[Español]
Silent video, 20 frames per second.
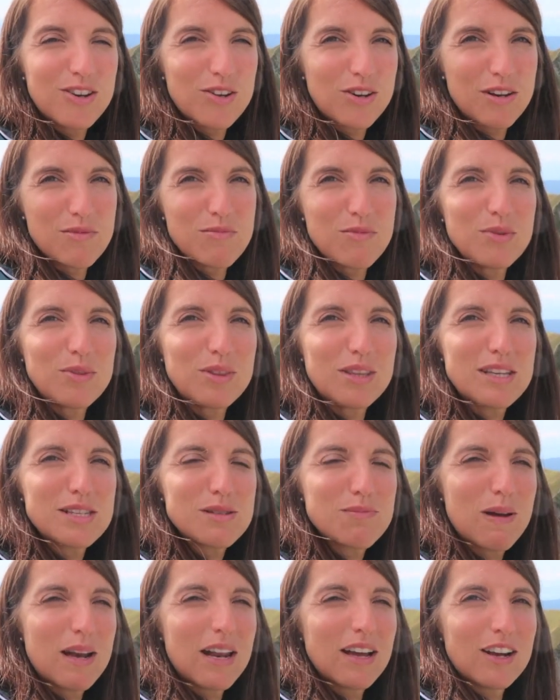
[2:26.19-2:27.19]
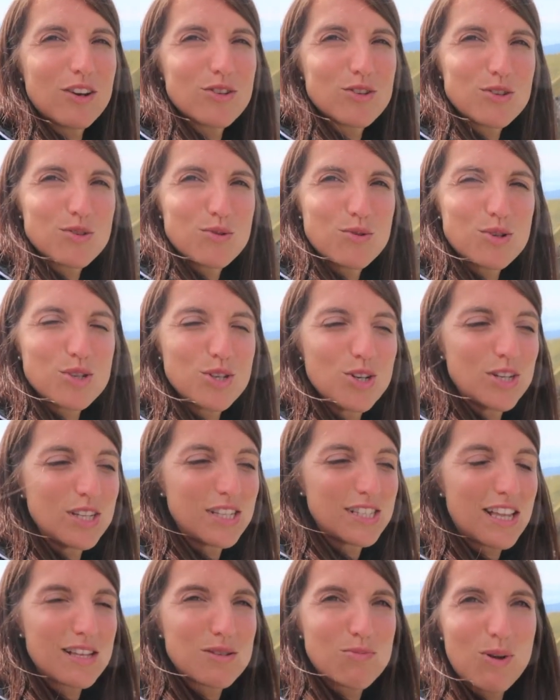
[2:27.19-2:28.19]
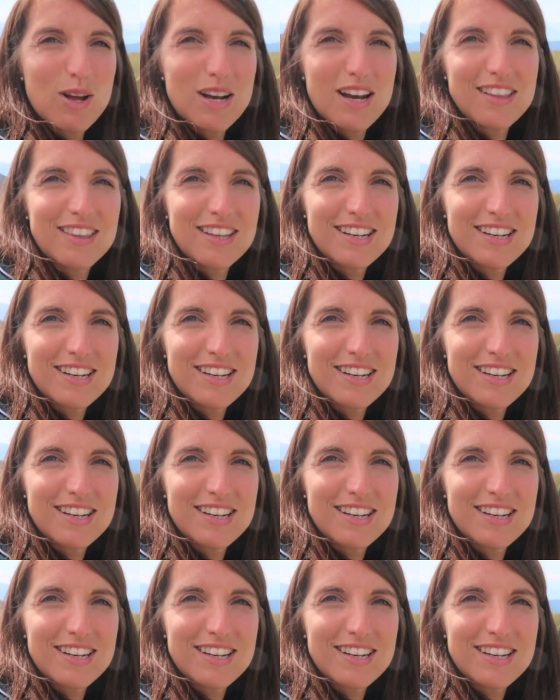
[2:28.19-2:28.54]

los remontes, para que los excursionistas puedan